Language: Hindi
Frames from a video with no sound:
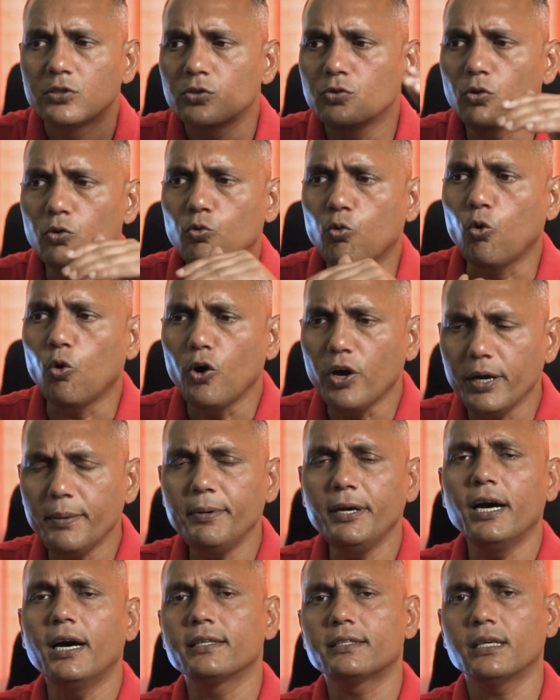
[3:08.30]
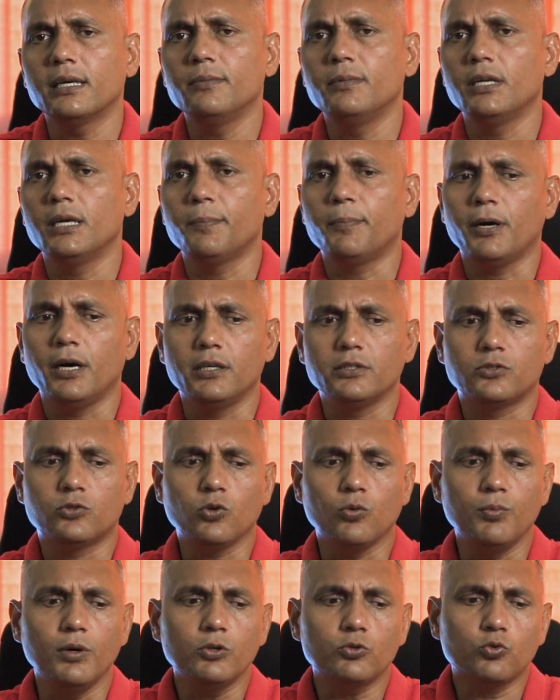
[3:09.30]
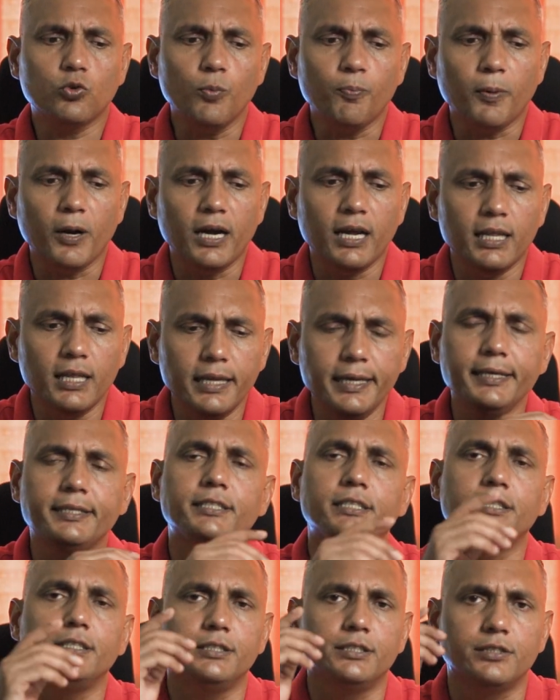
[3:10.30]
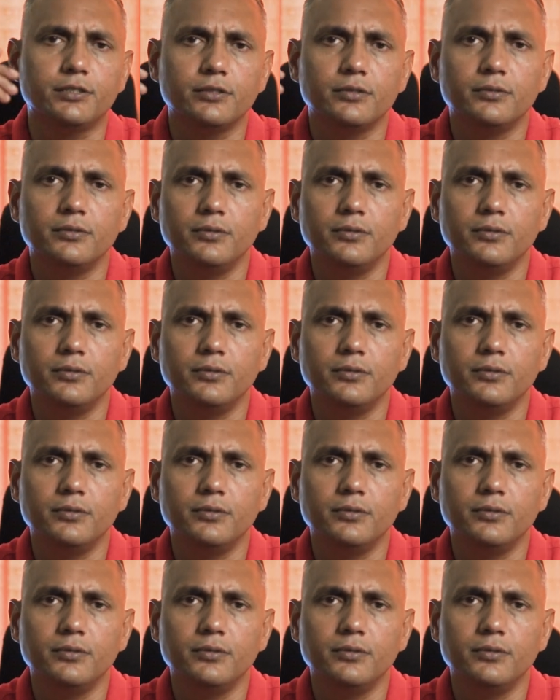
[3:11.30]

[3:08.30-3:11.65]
तो कोई भी आता है मेरे पास तो मैं उसको पहली चीज़